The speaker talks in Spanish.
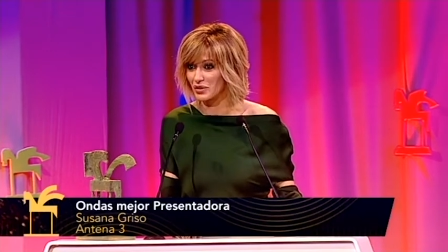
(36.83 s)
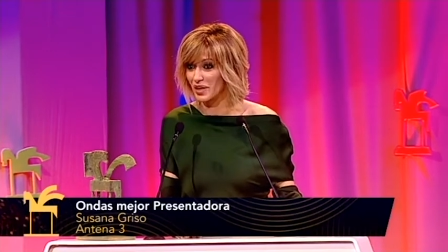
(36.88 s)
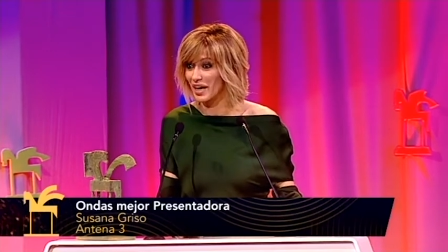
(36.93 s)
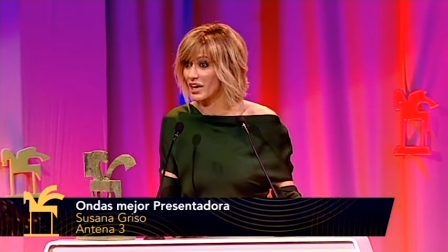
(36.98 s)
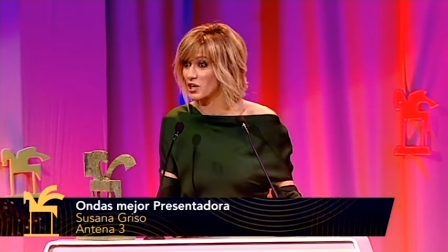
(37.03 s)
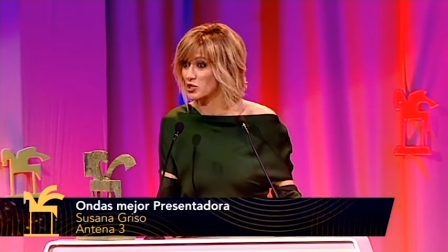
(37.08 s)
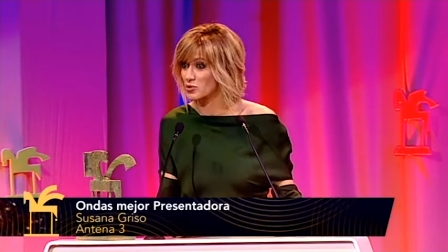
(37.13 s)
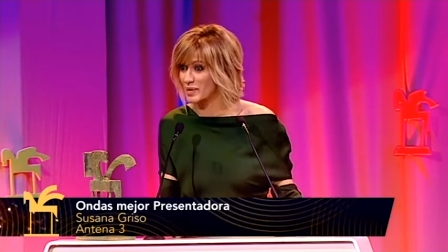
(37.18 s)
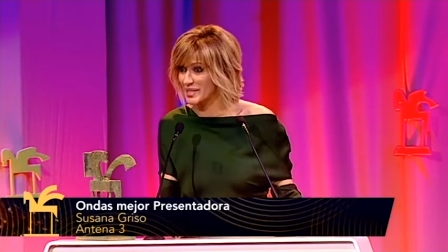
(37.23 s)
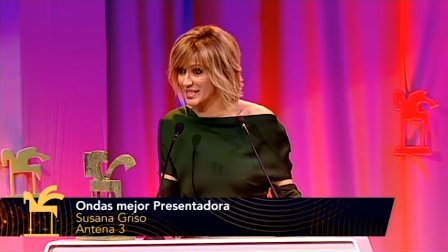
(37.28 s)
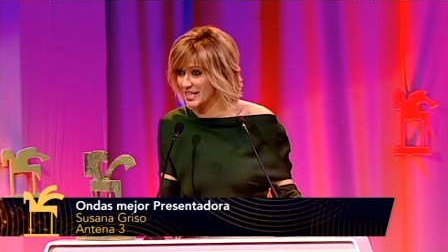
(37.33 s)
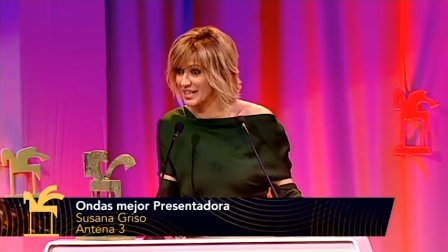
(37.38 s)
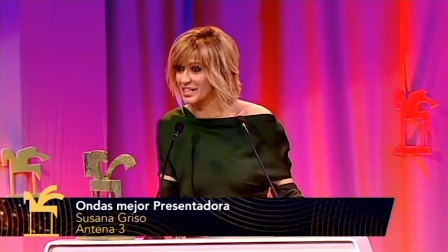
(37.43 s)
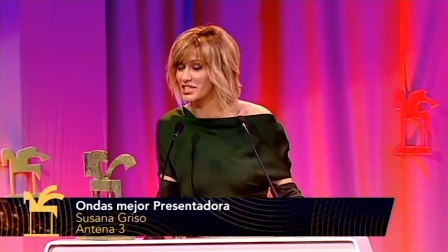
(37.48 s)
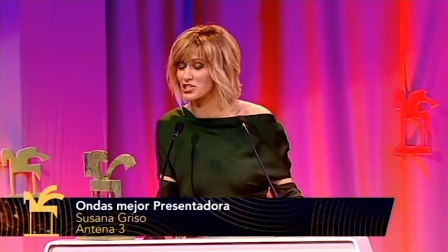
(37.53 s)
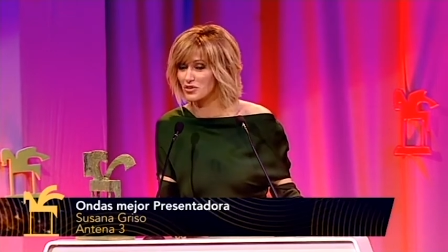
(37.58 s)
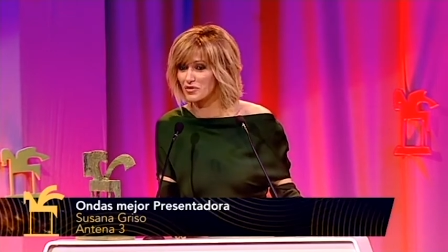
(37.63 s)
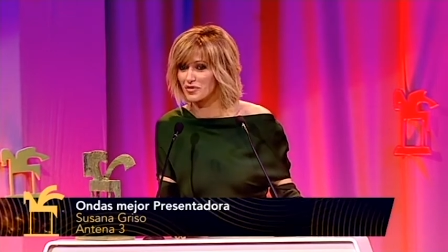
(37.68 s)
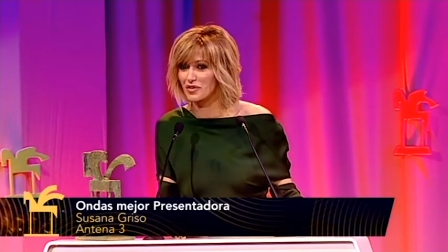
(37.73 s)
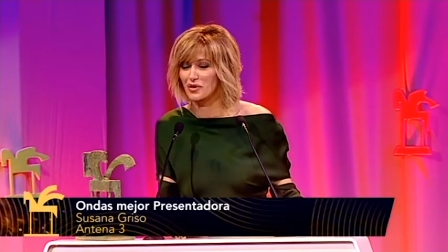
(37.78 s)
déjalos pasar
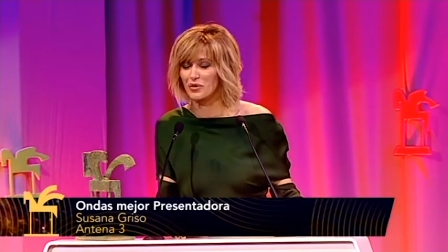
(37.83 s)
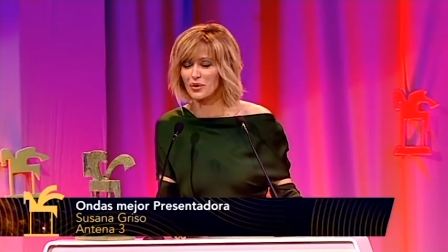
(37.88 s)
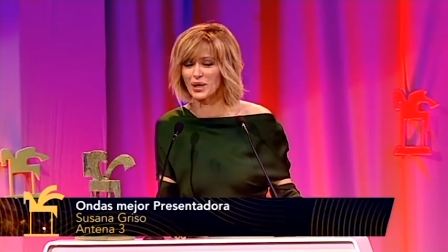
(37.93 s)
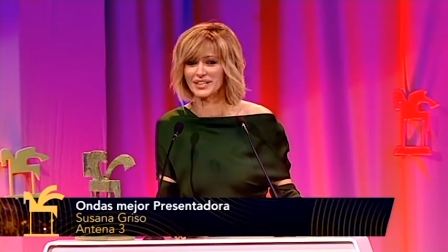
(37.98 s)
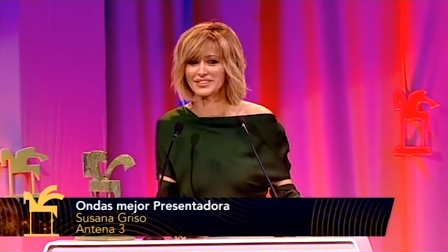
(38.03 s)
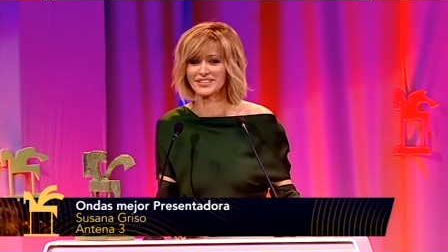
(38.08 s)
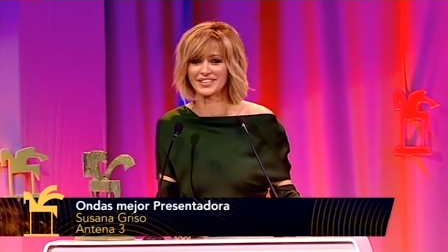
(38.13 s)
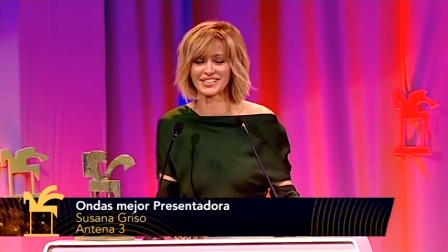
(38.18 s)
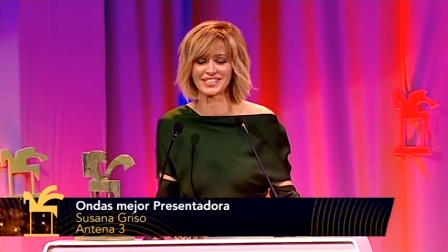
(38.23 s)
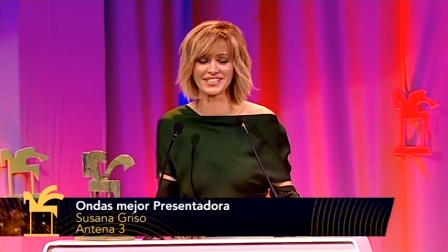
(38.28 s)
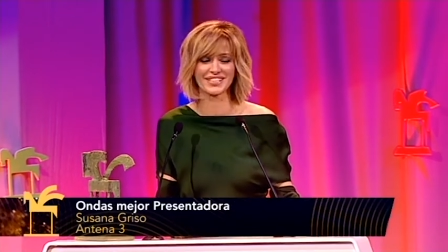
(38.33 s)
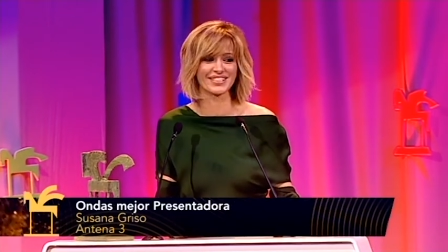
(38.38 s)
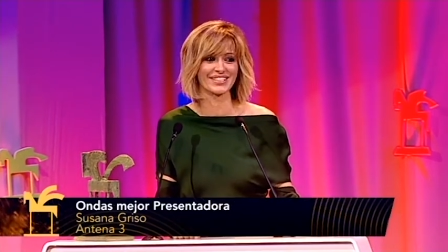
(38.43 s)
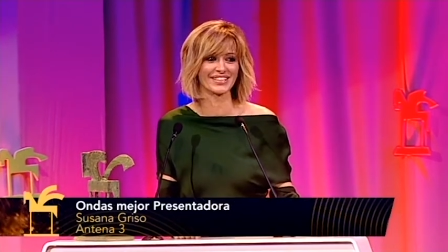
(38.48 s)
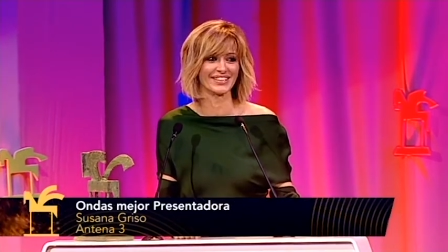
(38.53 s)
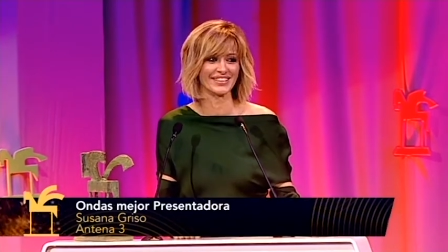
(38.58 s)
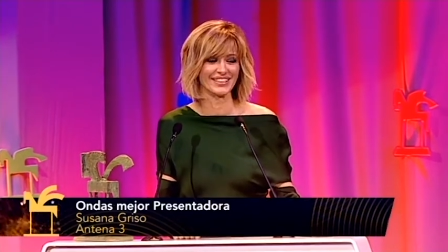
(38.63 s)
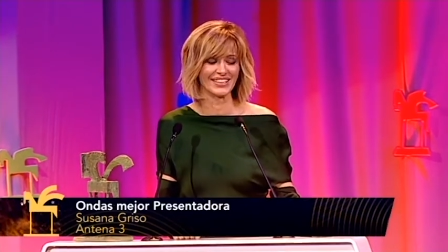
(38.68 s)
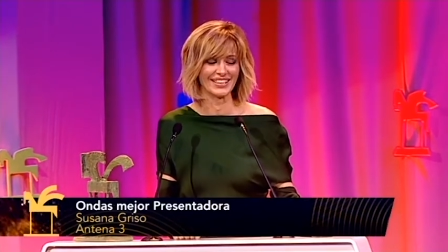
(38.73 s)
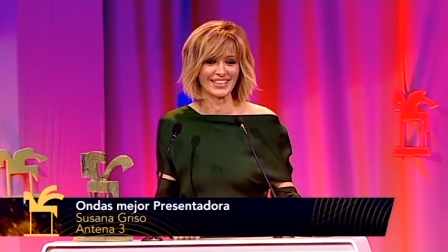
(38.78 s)
que son figurantes.